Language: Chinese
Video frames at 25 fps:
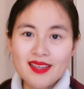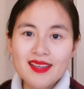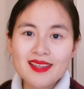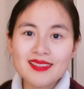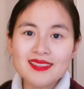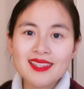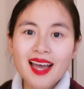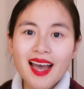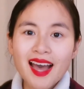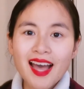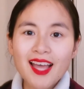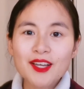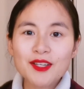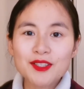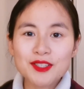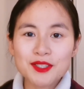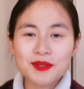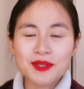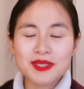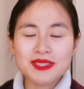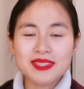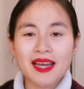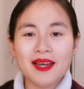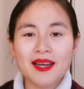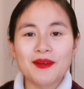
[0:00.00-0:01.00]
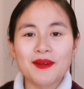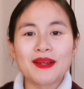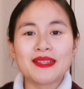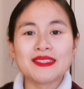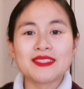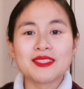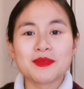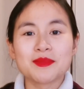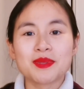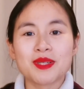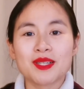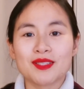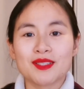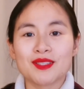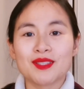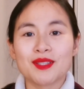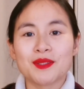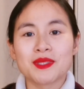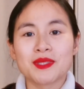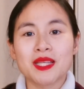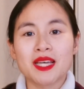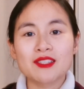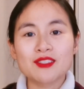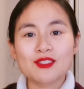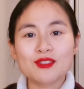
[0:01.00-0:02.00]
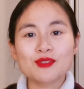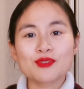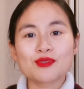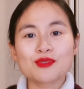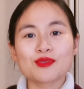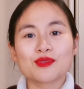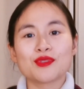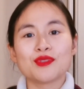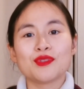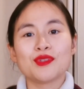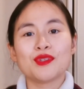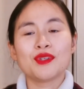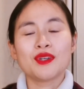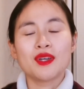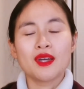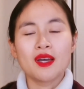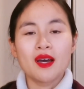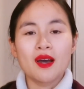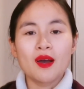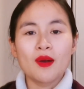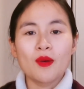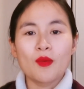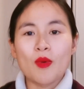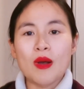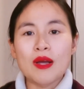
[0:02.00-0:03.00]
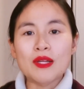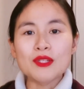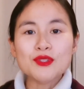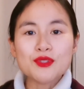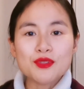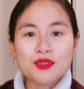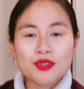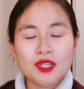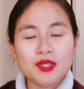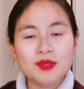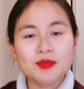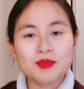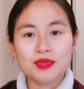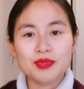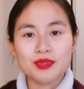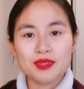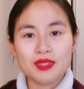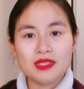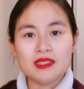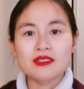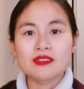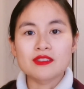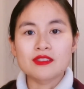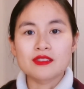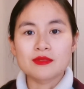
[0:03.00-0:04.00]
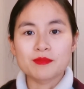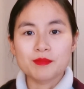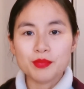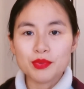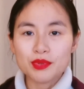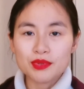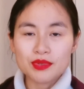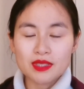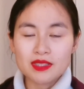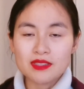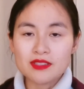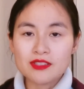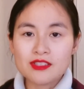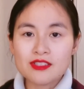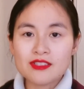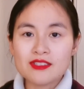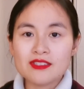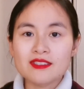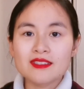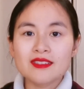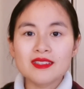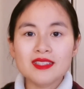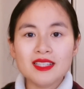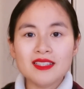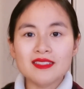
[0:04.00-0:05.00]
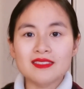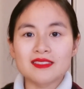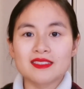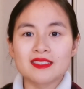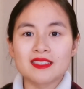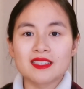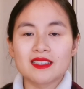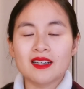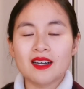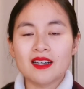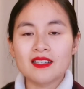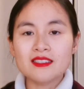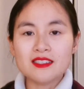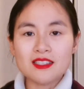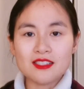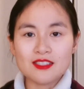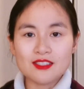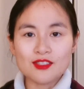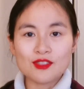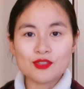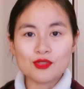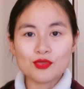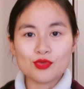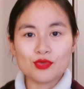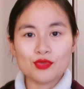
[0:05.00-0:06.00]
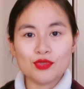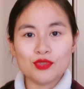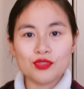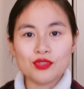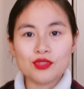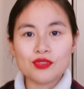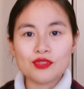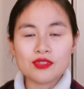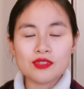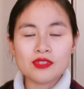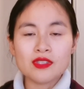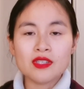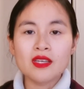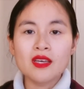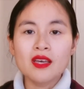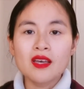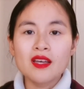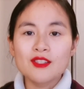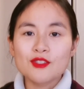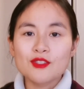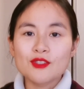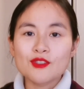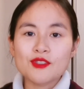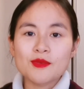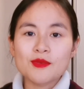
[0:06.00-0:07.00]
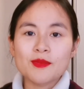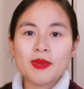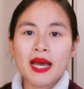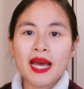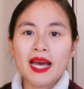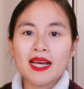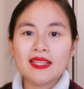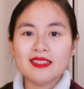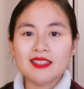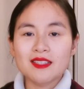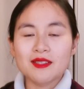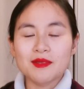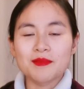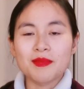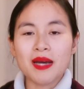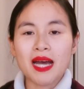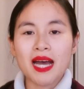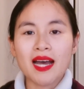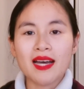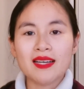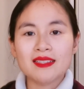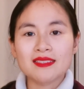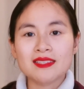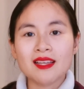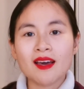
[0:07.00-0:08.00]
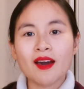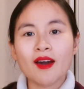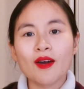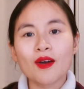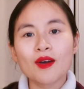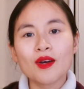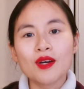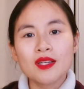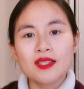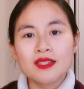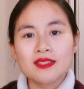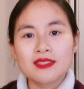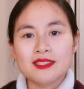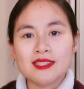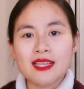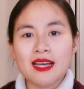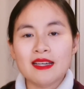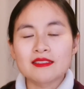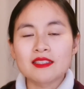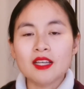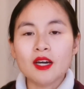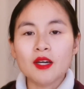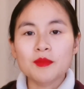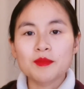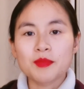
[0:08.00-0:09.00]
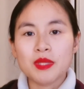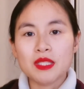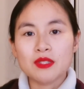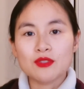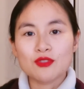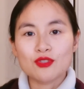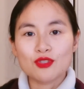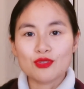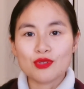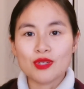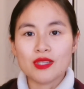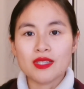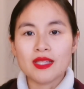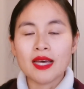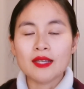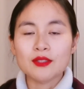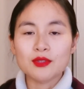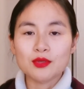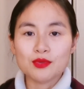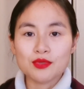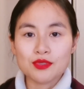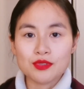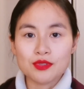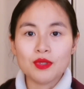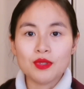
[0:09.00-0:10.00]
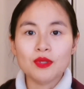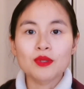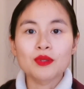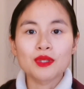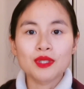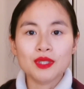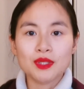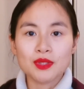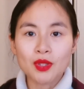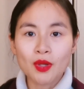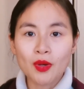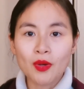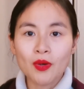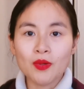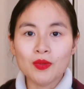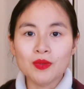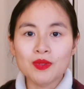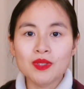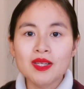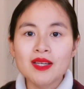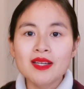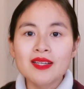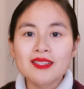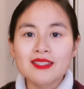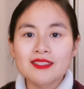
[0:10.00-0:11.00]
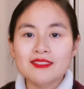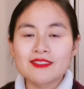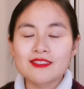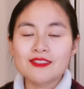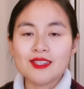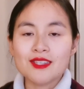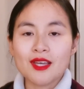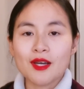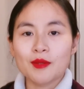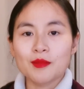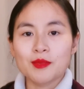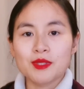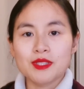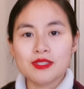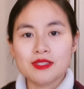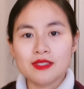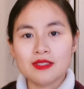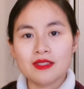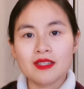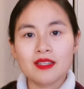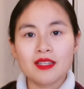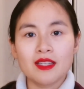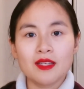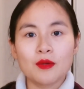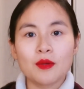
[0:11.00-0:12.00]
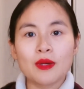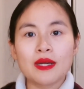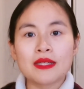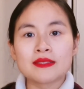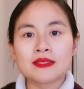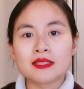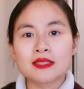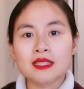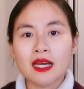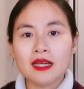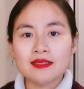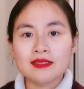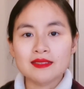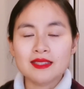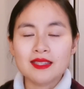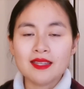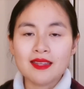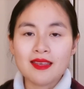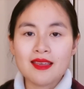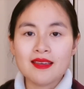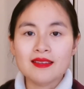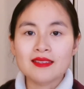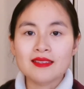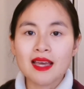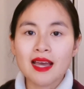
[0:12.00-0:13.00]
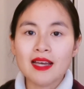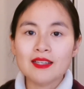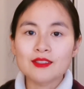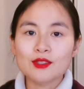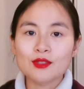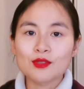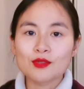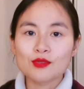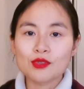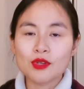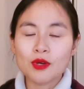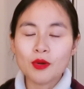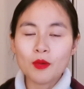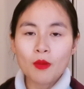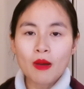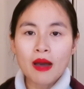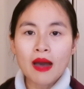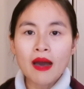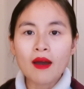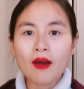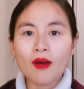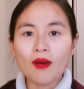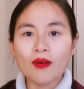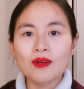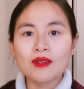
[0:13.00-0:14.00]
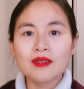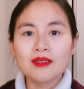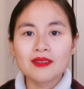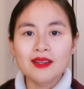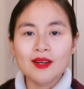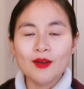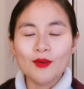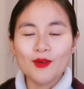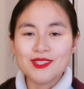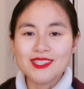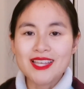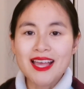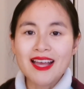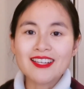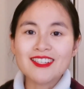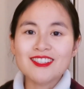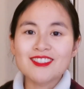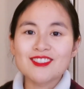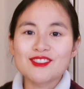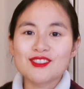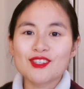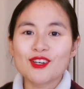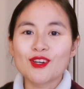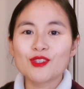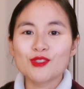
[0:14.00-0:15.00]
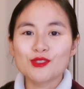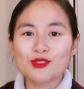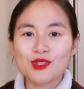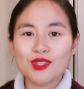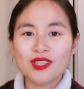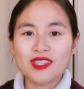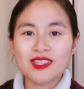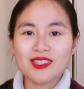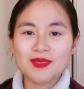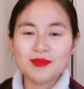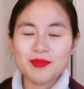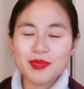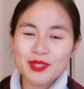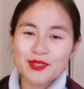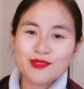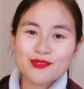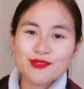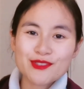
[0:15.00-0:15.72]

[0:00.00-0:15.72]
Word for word: 那还有一位台湾的朋友，他是属于完全不能不能吃冷的，而且是属于就是就是怕冷怕到想到冰水他肚子都会痛。可是，在我们清理完当天，他就说哇哦。我下课之后去喝冰